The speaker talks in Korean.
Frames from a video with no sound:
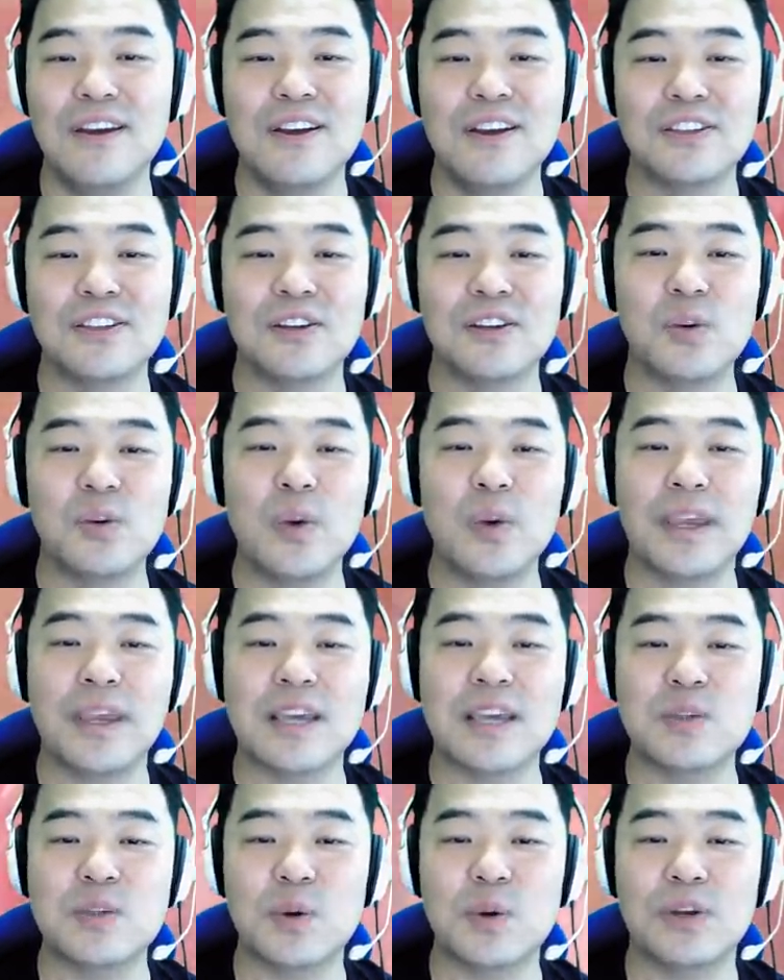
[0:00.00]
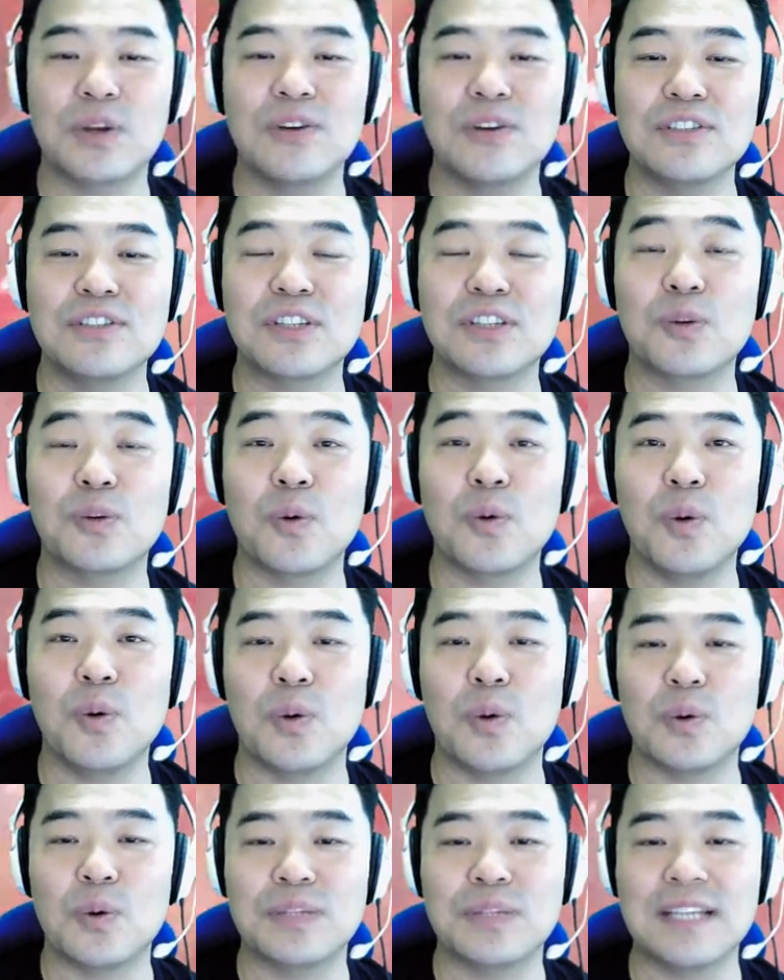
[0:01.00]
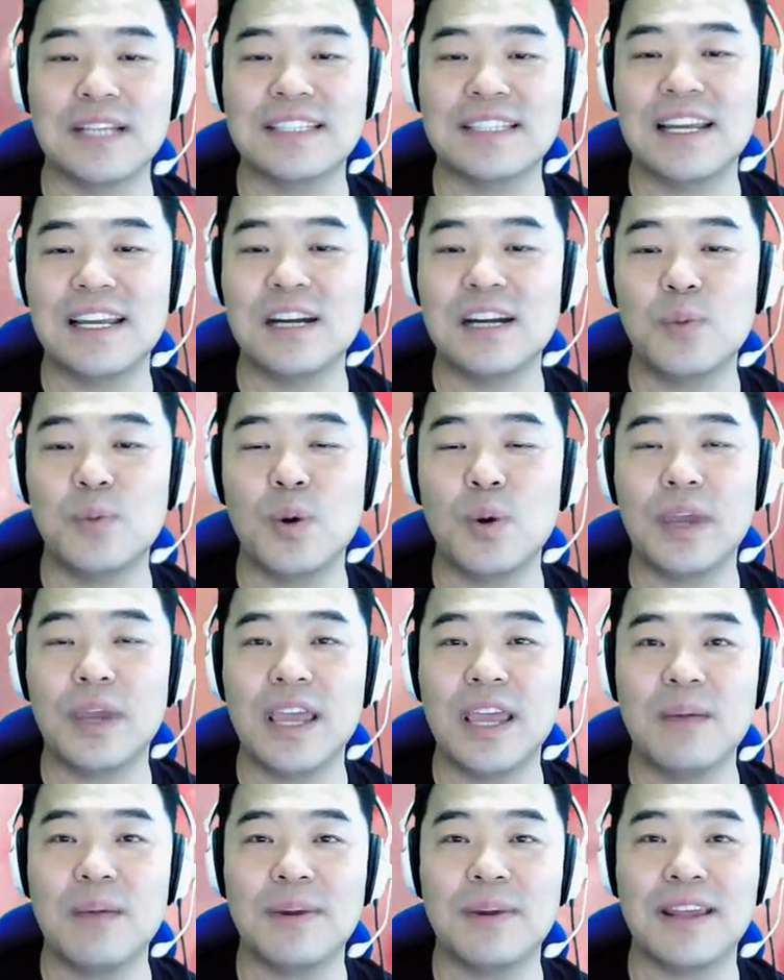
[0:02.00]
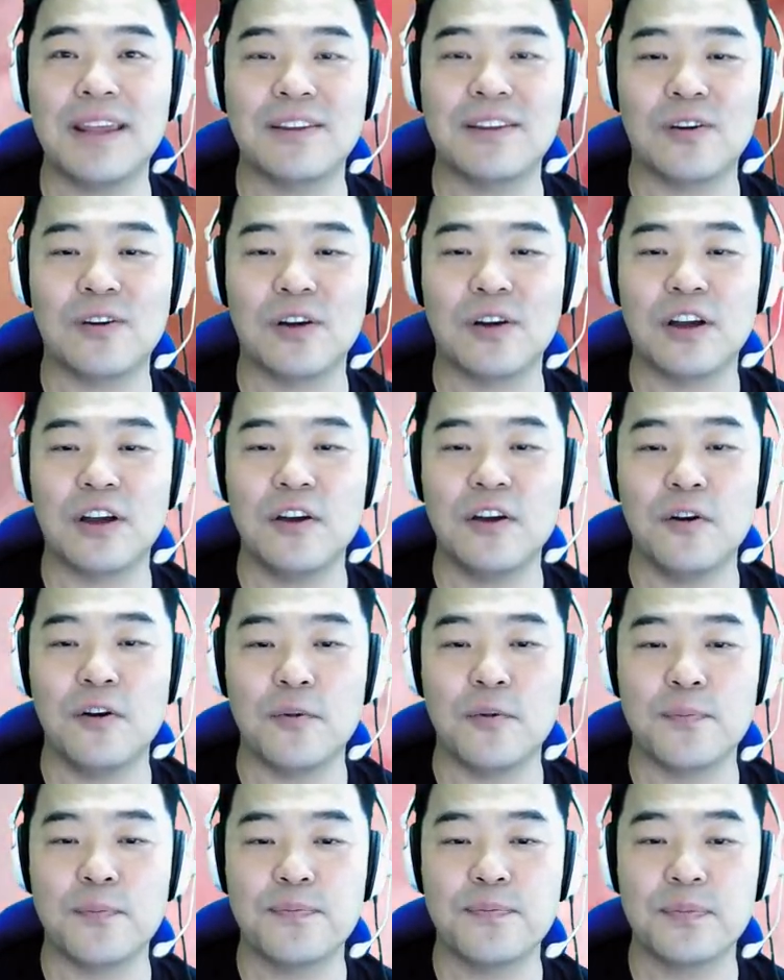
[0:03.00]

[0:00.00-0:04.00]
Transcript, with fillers: 저는 왜 계속 이런 식으로 짝사랑을 포기해야만 하는 걸까요?